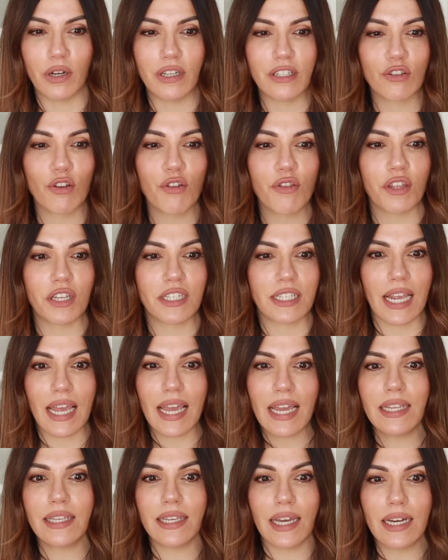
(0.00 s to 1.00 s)
Entonces,
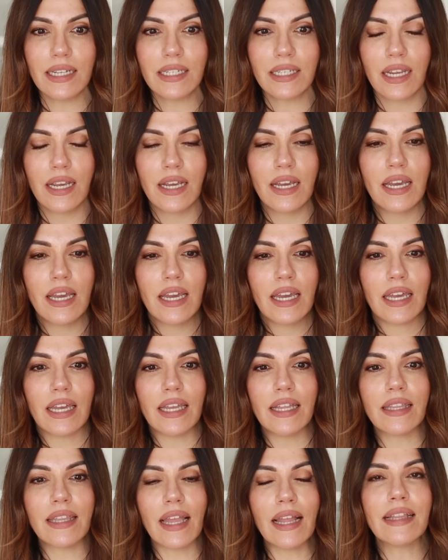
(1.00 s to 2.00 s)
ellas
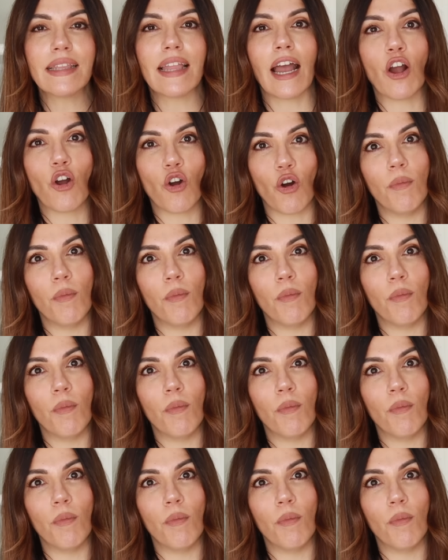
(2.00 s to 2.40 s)
intentan